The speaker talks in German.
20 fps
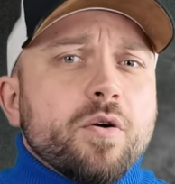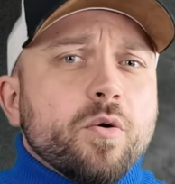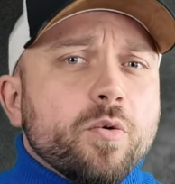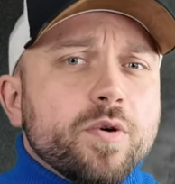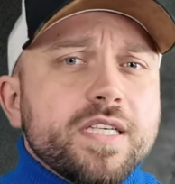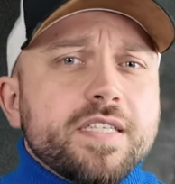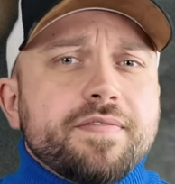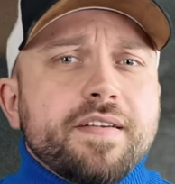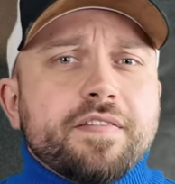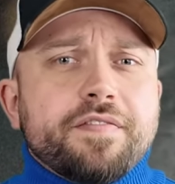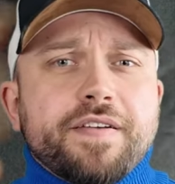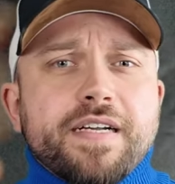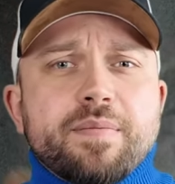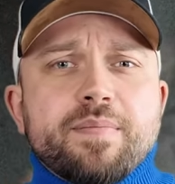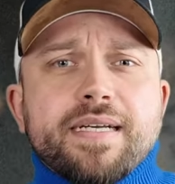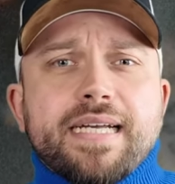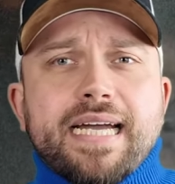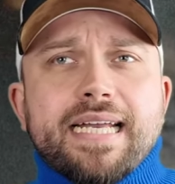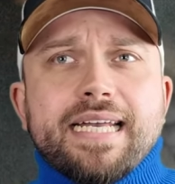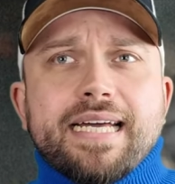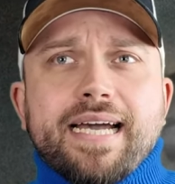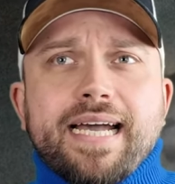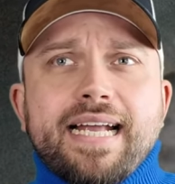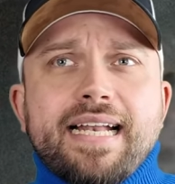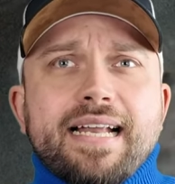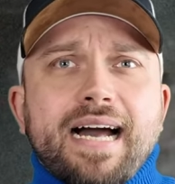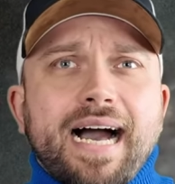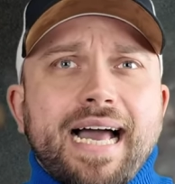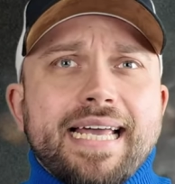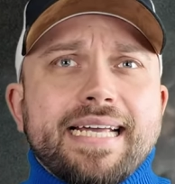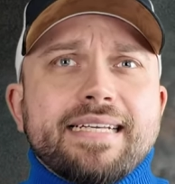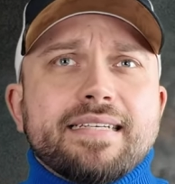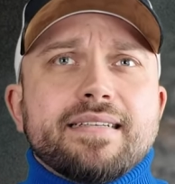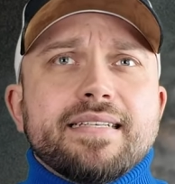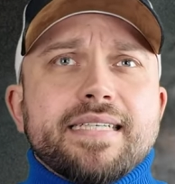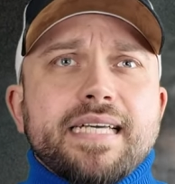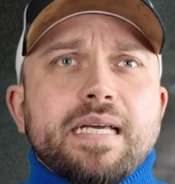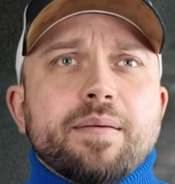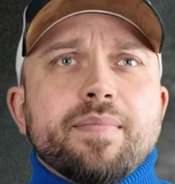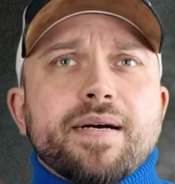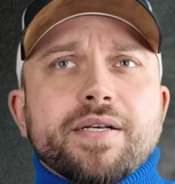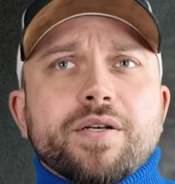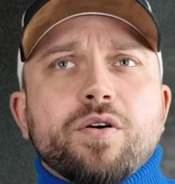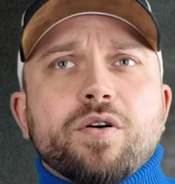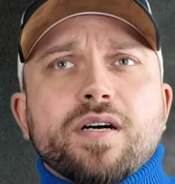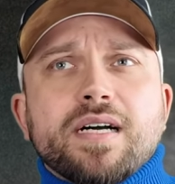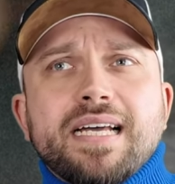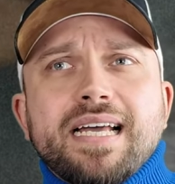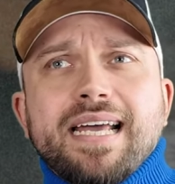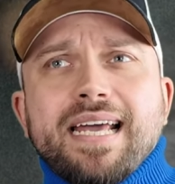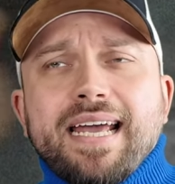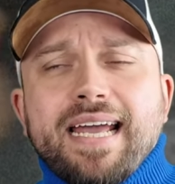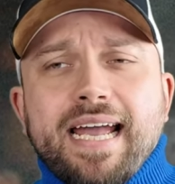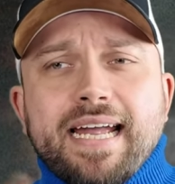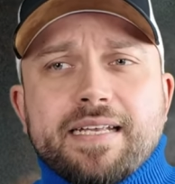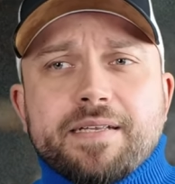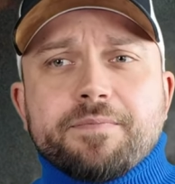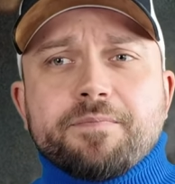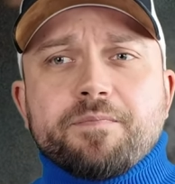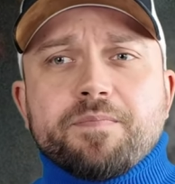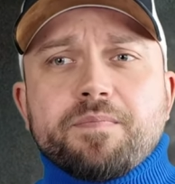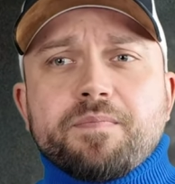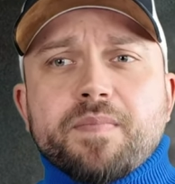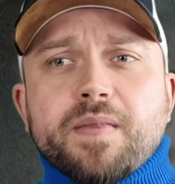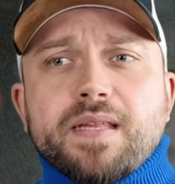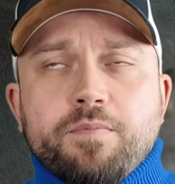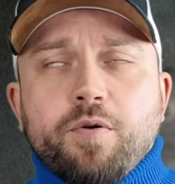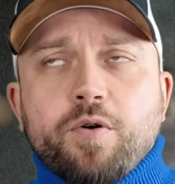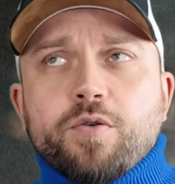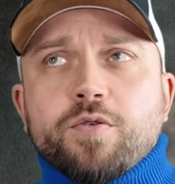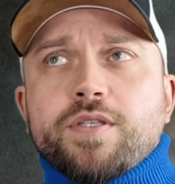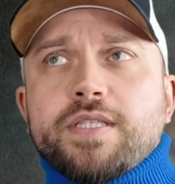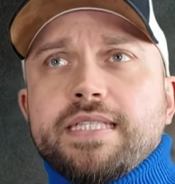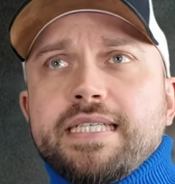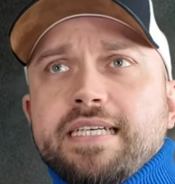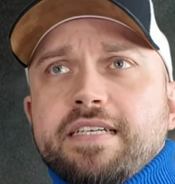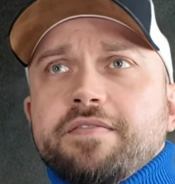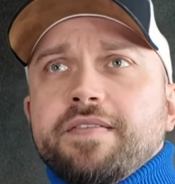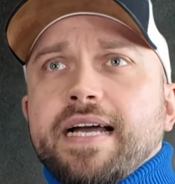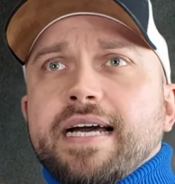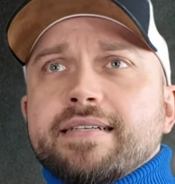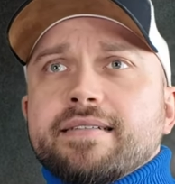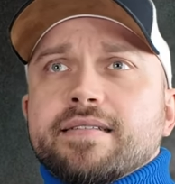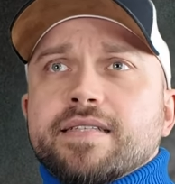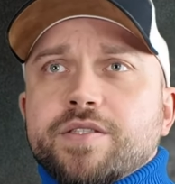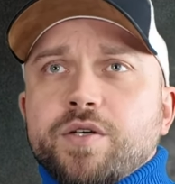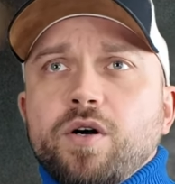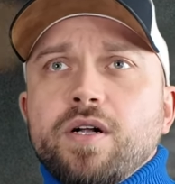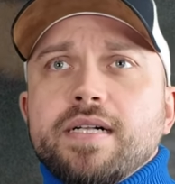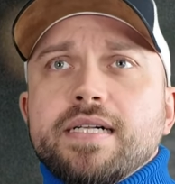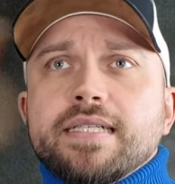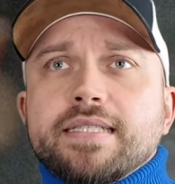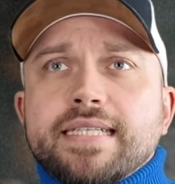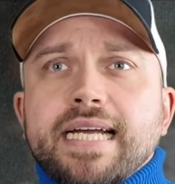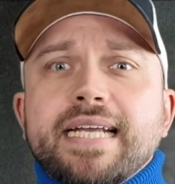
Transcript: und wie Filme generell eigentlich immer noch hätten produziert werden sollen.